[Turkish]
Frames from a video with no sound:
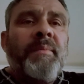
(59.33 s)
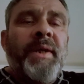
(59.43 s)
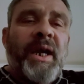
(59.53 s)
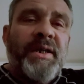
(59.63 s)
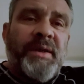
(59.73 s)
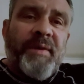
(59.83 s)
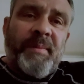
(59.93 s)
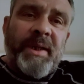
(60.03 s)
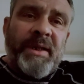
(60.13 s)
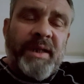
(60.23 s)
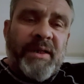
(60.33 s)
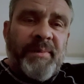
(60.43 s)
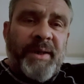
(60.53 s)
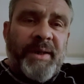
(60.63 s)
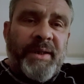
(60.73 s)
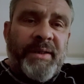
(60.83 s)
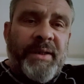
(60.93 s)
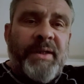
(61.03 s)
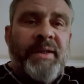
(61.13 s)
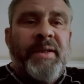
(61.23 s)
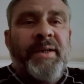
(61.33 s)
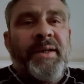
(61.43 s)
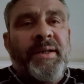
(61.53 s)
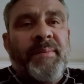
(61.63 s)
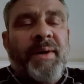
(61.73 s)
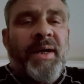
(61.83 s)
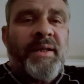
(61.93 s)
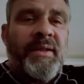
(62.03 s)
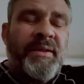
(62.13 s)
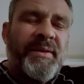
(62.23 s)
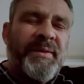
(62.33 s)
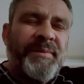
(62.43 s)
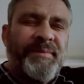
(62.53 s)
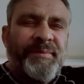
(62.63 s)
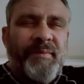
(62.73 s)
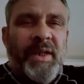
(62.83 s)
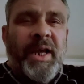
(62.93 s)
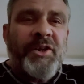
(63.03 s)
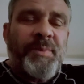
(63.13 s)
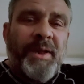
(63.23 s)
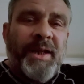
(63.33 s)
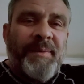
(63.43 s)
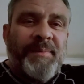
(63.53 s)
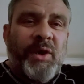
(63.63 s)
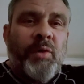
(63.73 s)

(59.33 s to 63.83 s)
Birkaç defa milli takıma girdi. E, e, yarışmalar iptal